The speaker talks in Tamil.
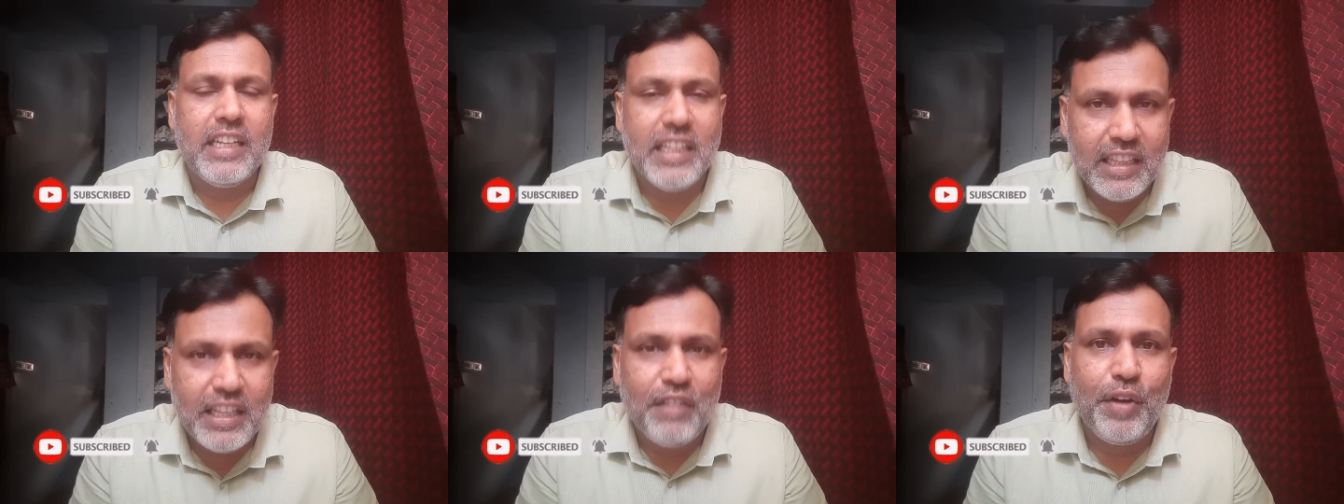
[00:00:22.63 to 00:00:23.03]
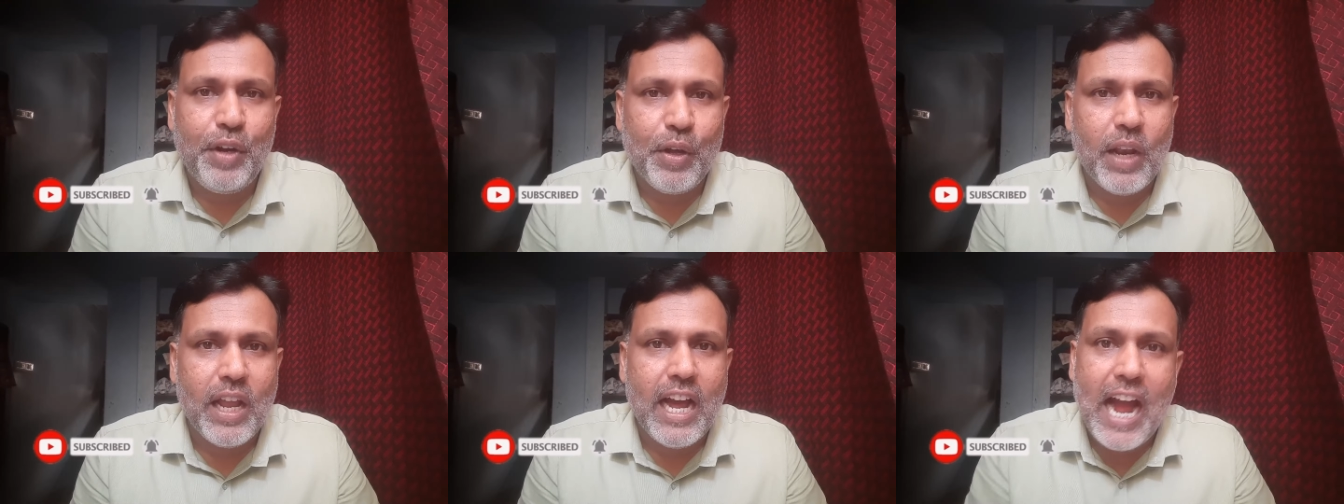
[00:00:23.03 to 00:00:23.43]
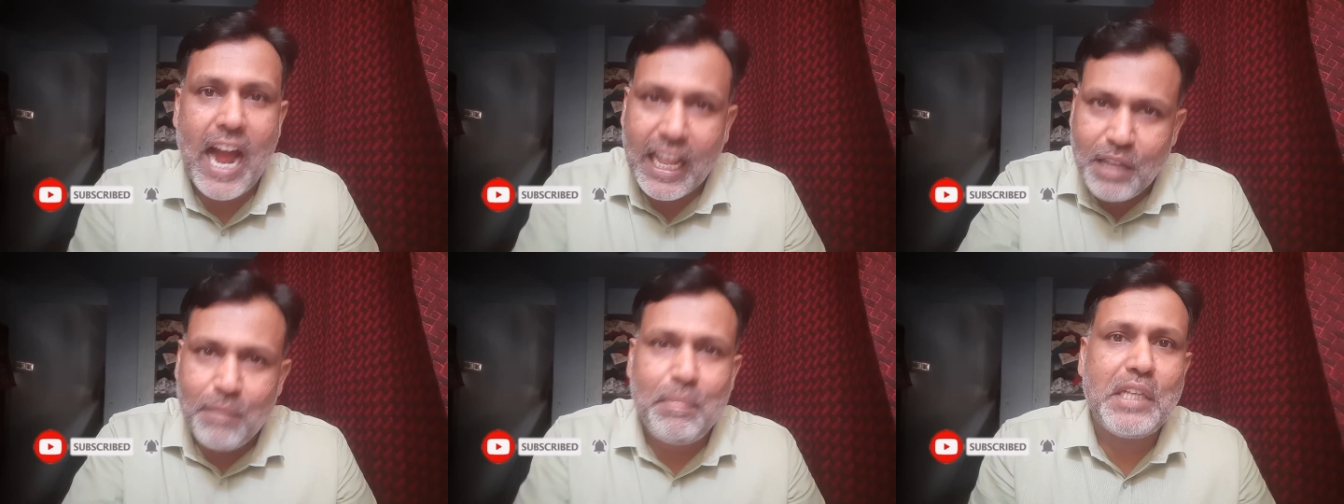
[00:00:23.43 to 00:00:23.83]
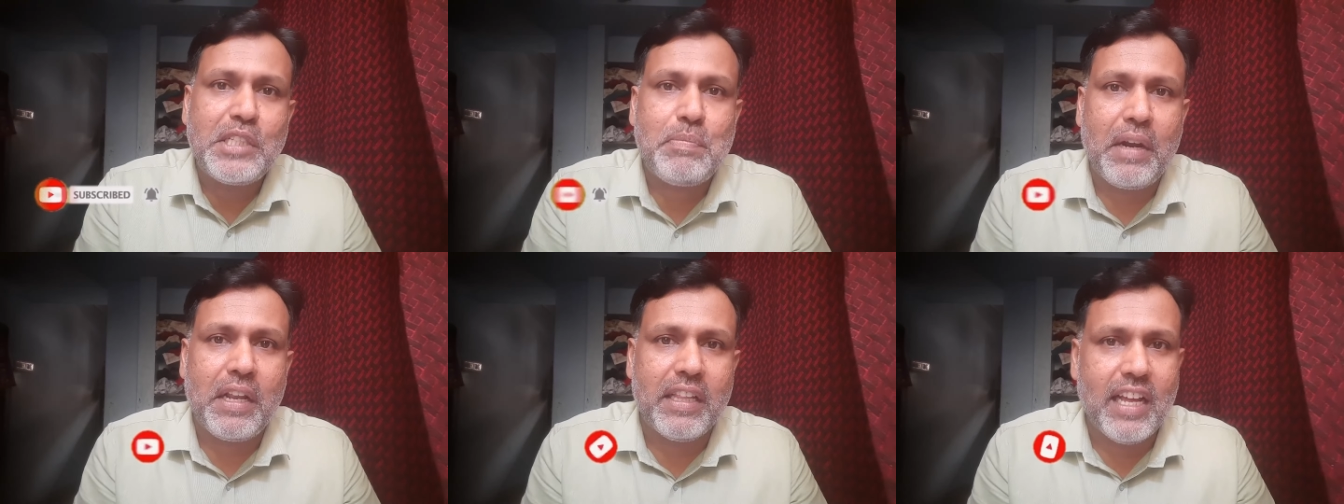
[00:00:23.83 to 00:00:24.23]
இந்த வீடியோவில் அதை
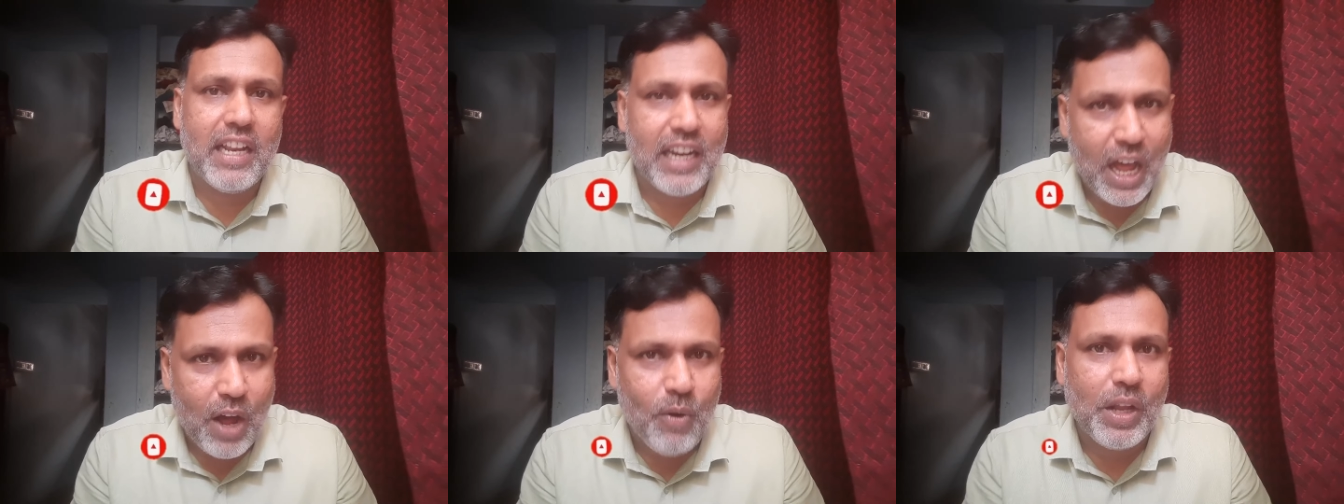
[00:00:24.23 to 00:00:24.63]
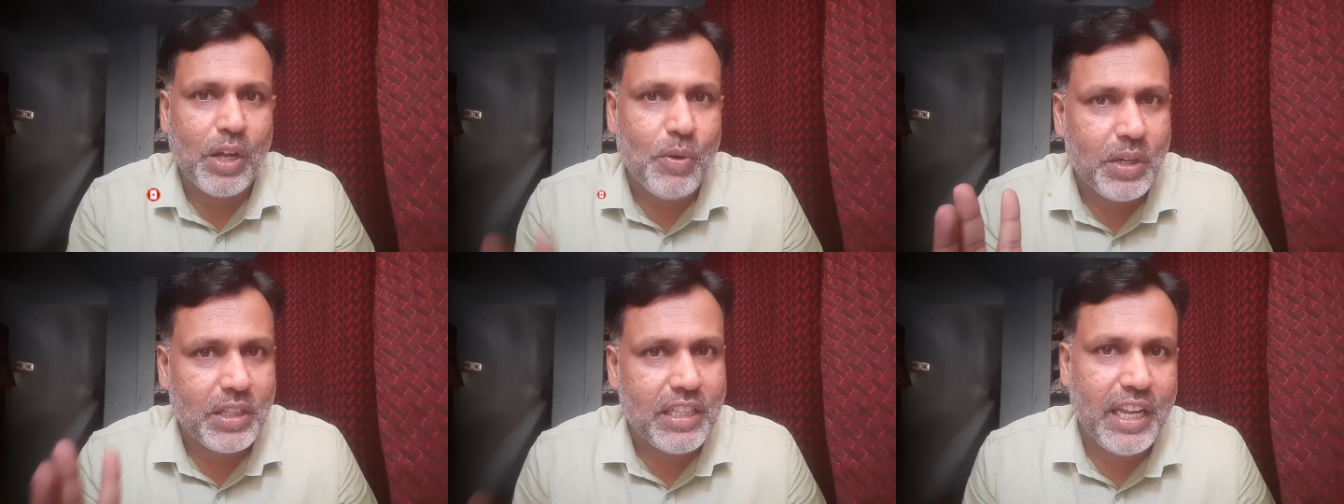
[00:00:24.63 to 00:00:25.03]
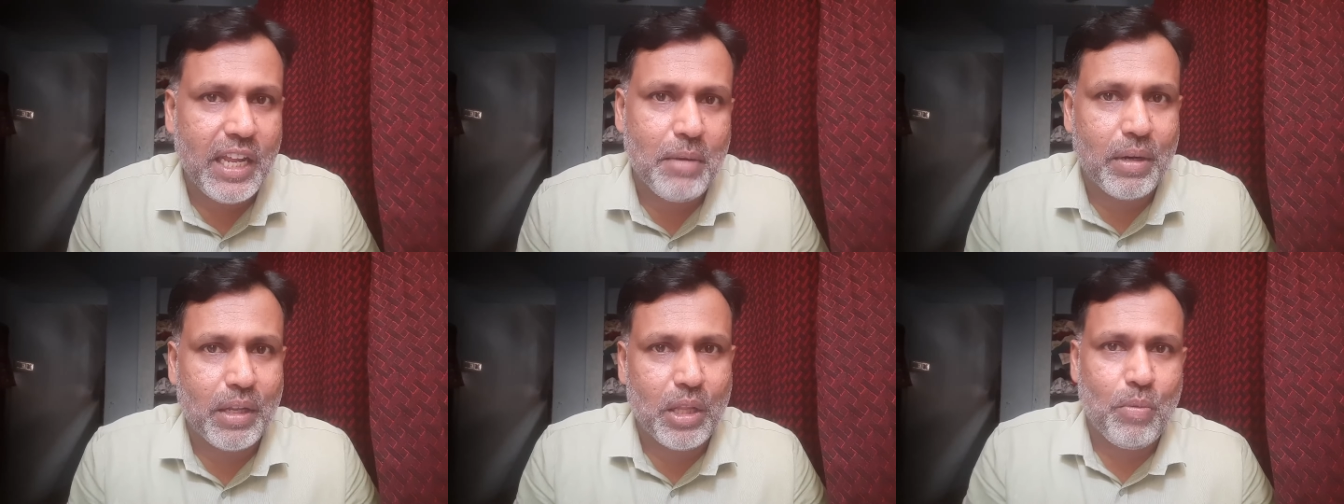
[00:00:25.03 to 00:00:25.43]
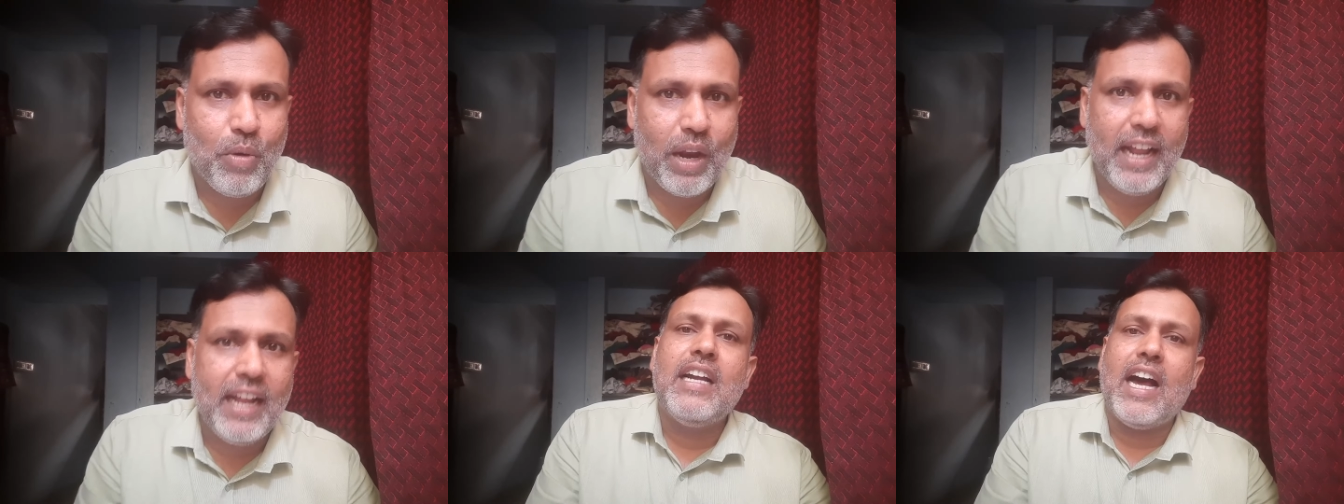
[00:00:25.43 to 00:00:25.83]
பேஸ் பண்ணி தான் நான் உங்களுக்கு ஒன்று தெரியப்படுத்த
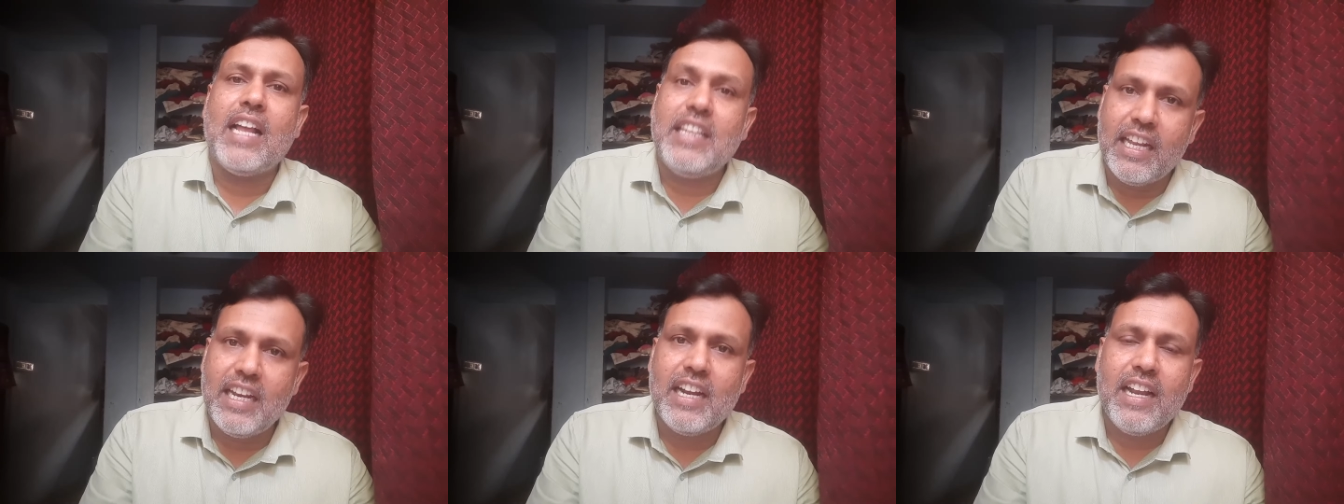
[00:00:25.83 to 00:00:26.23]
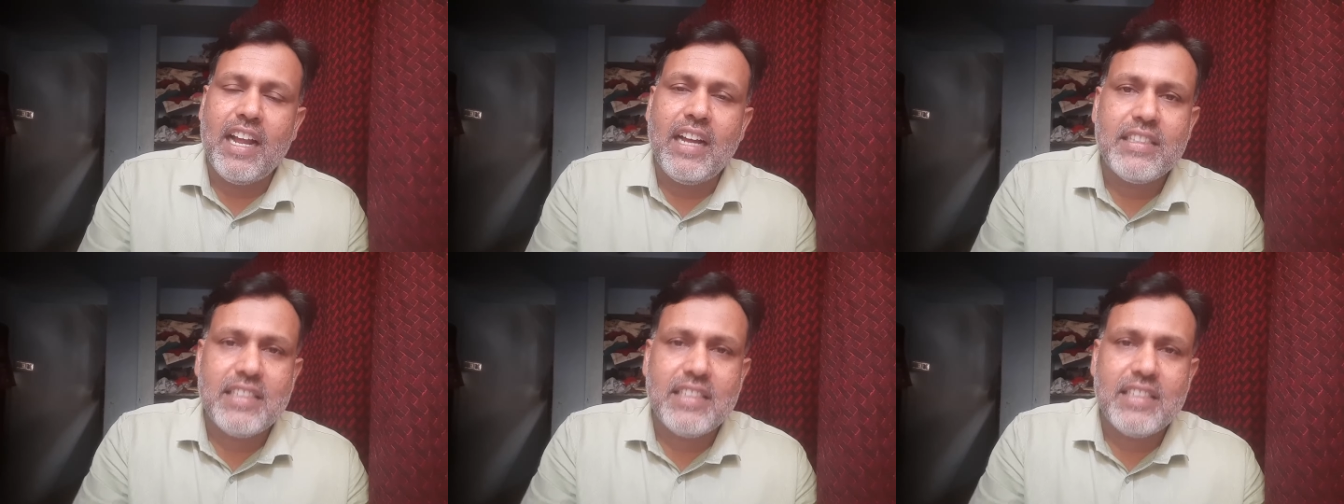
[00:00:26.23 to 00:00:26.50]
போகிறேன் அது என்னென்னா